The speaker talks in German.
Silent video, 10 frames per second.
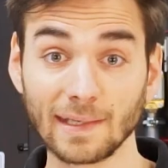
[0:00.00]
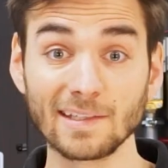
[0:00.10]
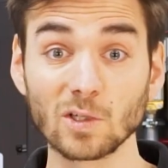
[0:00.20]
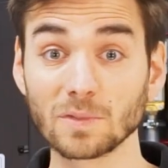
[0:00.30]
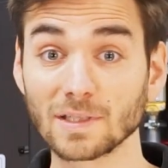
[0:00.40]

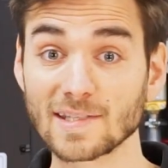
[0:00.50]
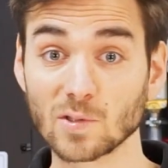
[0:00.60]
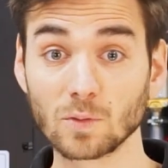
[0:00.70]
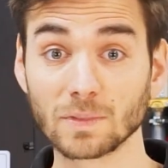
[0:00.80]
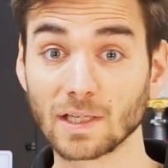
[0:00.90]
In
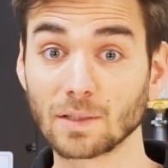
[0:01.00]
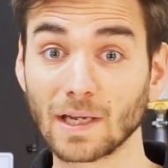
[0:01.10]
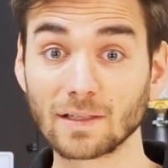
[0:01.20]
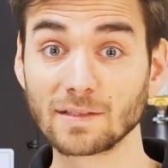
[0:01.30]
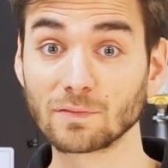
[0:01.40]
Kombination mit einem
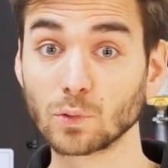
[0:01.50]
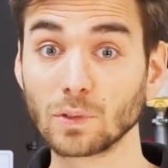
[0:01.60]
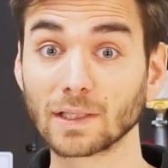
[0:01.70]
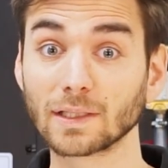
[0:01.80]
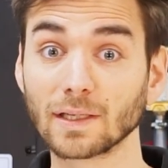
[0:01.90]
aktiven
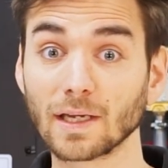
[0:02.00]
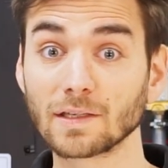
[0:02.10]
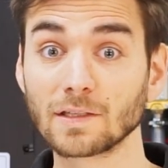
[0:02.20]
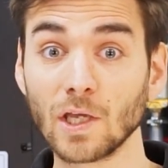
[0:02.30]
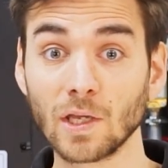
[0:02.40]
Kühlaggregat